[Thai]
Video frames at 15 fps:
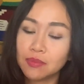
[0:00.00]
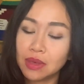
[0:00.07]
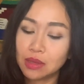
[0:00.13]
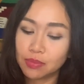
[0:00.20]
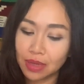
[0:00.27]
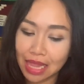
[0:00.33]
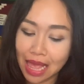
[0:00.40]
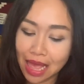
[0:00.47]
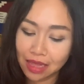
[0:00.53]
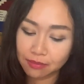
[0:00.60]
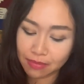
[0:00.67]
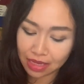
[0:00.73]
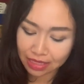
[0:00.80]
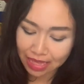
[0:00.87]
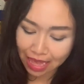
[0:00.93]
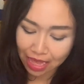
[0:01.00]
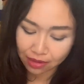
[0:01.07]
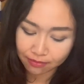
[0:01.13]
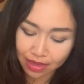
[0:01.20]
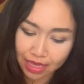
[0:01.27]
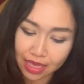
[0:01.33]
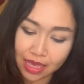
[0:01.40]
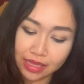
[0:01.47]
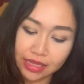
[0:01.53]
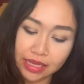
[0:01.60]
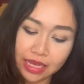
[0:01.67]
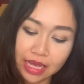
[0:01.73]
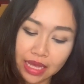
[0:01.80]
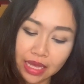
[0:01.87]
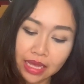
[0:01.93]
ผิดพลาดบางอย่างมา
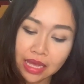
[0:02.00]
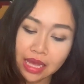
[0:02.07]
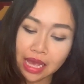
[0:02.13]
นะคะ